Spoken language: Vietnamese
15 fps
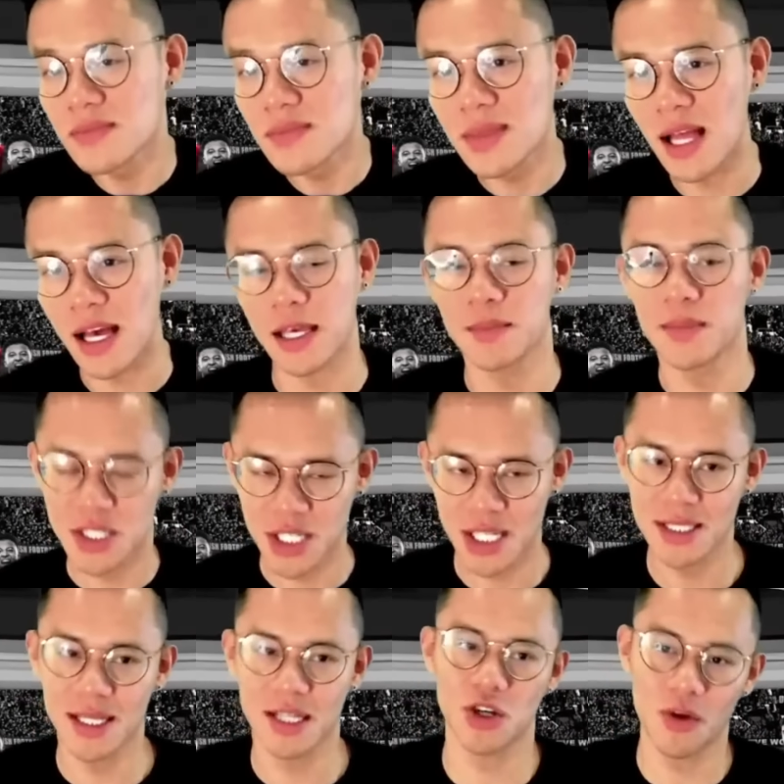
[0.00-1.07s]
là Kim Min Jae
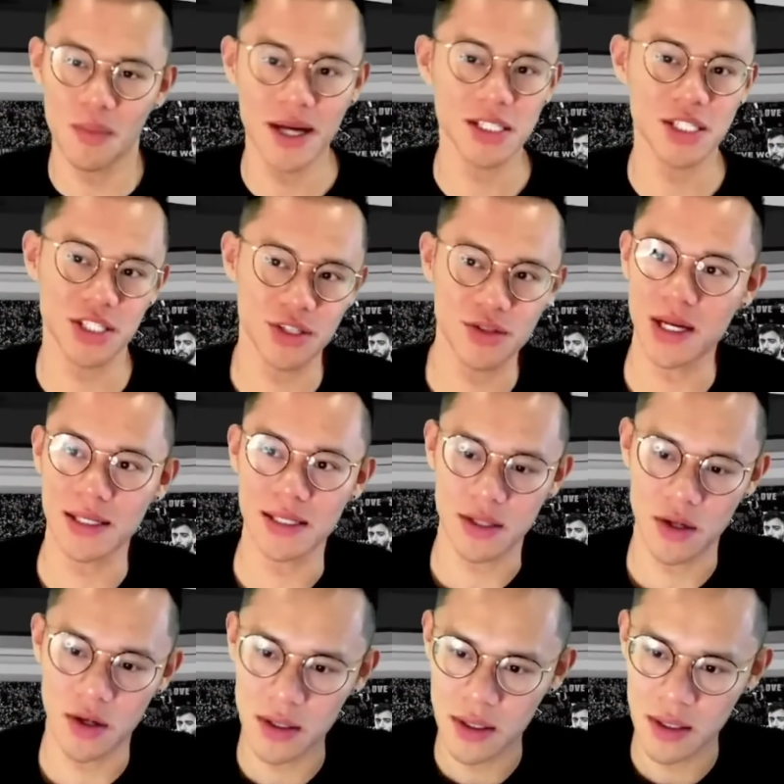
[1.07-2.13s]
sẽ chọn Manchester United
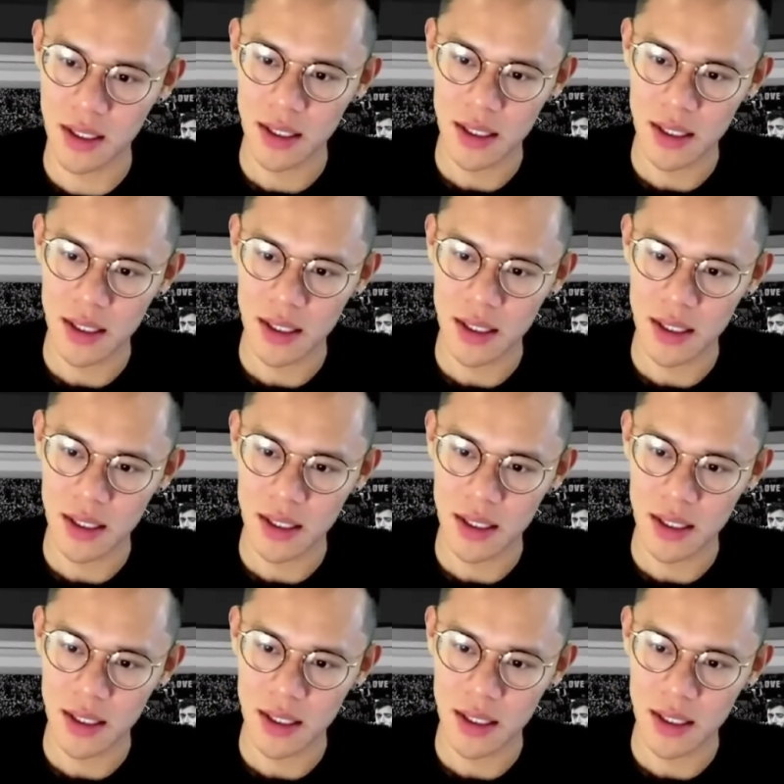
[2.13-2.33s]
thôi.